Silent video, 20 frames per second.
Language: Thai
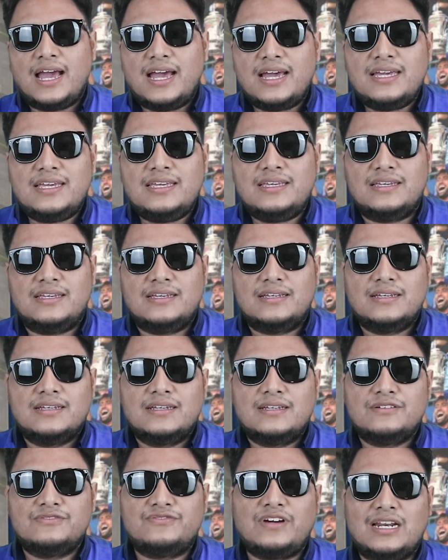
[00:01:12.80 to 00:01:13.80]
ให้
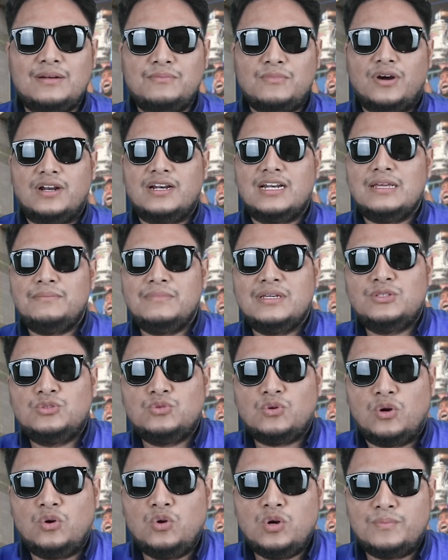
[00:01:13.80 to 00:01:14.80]
แฟนบอลได้มี
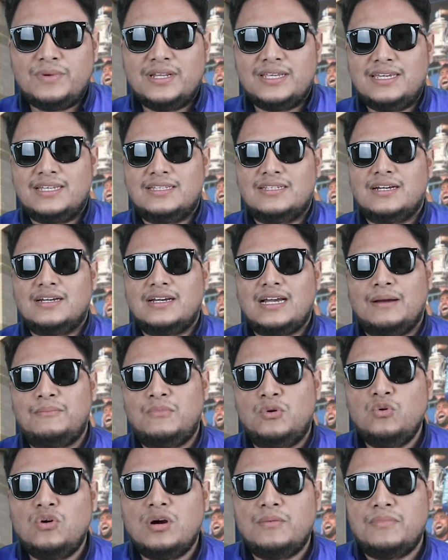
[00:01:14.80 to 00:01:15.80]
ส่วนร่วมในกิจกรรม
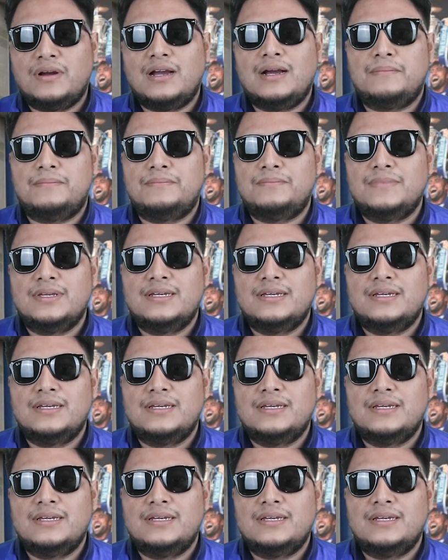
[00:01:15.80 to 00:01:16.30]
ร่วมกับ